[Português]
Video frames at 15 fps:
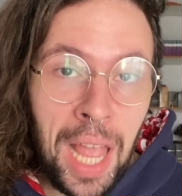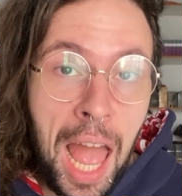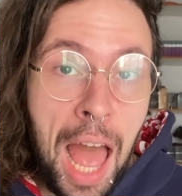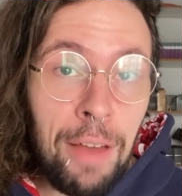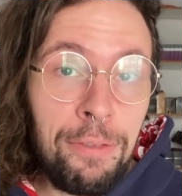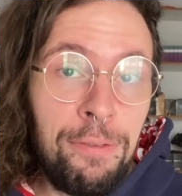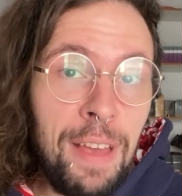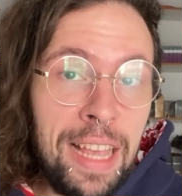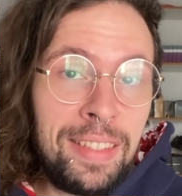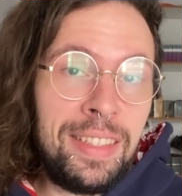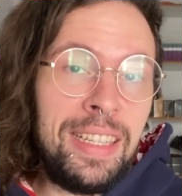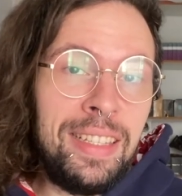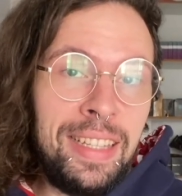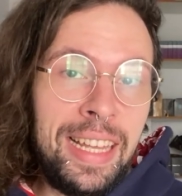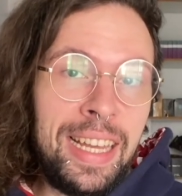a
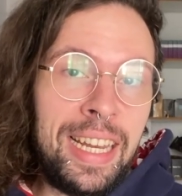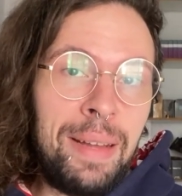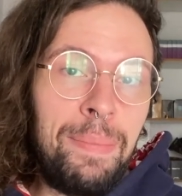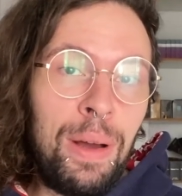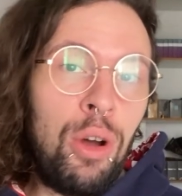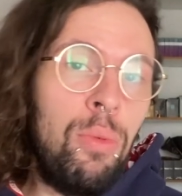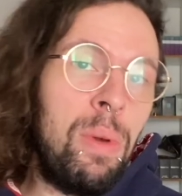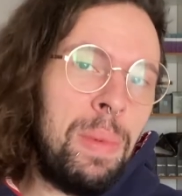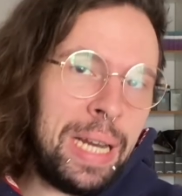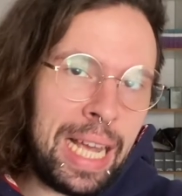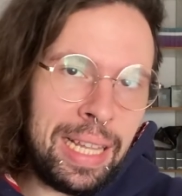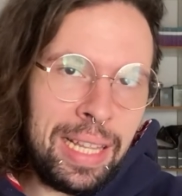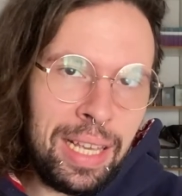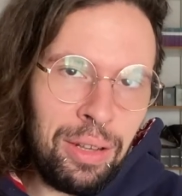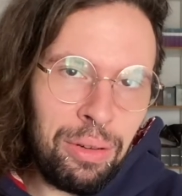festa inteira para comer
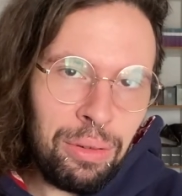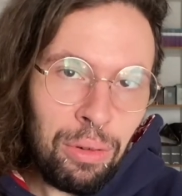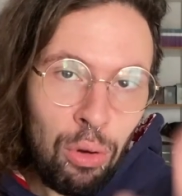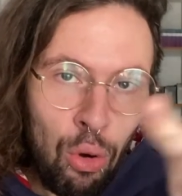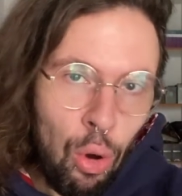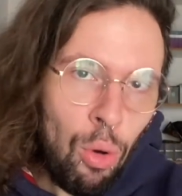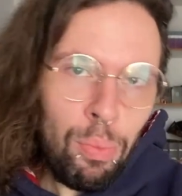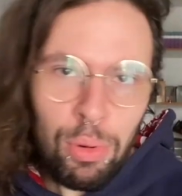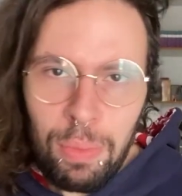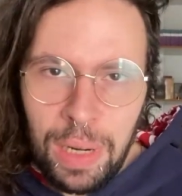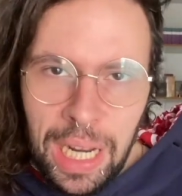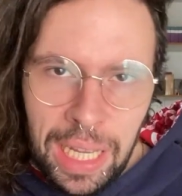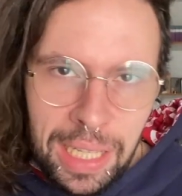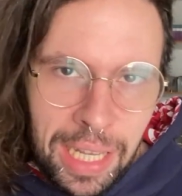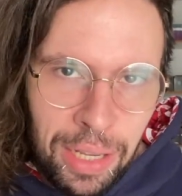brigadeiro. Compra o
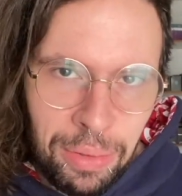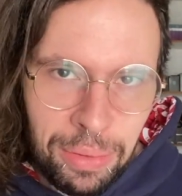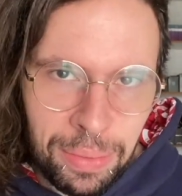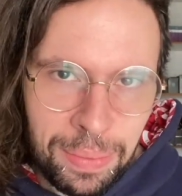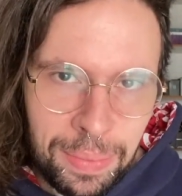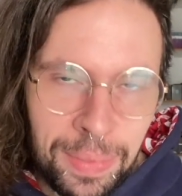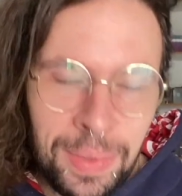brigadeiro.